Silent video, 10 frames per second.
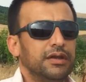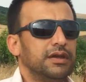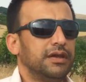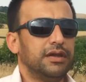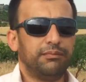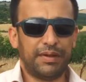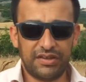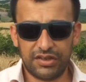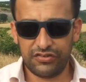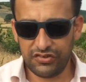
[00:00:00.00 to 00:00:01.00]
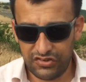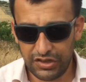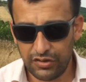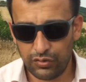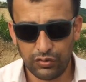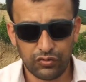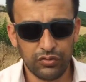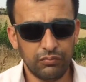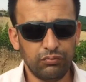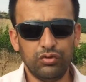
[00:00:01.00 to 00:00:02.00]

e, peyzaj işleriniz olsun.